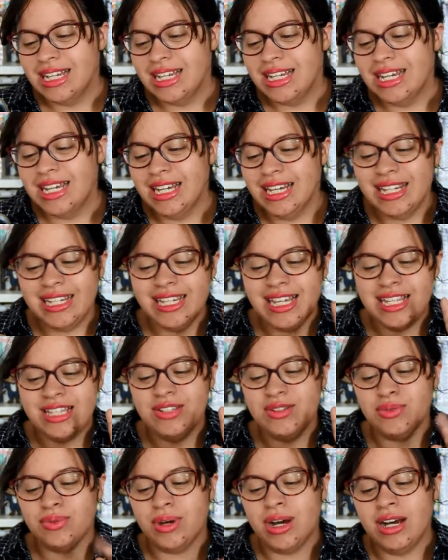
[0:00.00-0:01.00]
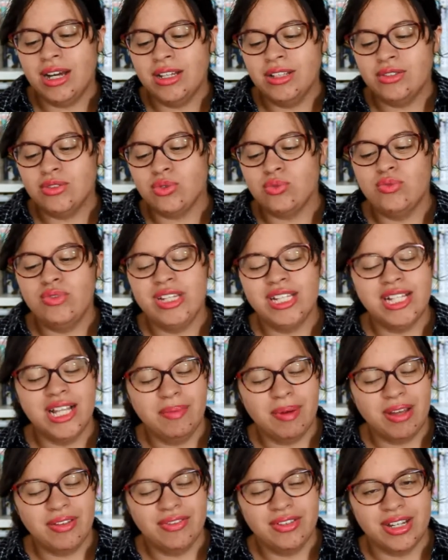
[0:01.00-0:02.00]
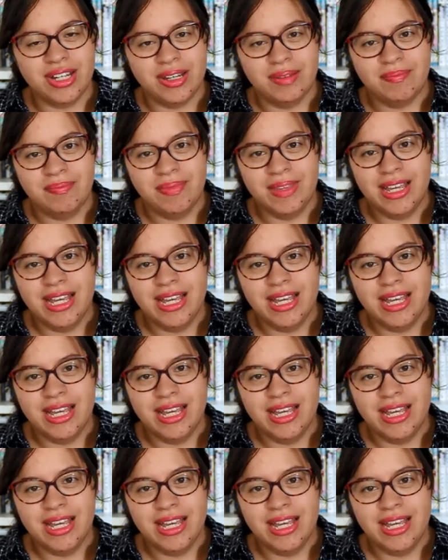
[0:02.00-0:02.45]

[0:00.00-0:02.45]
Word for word: Et question 1, ton Weasley préféré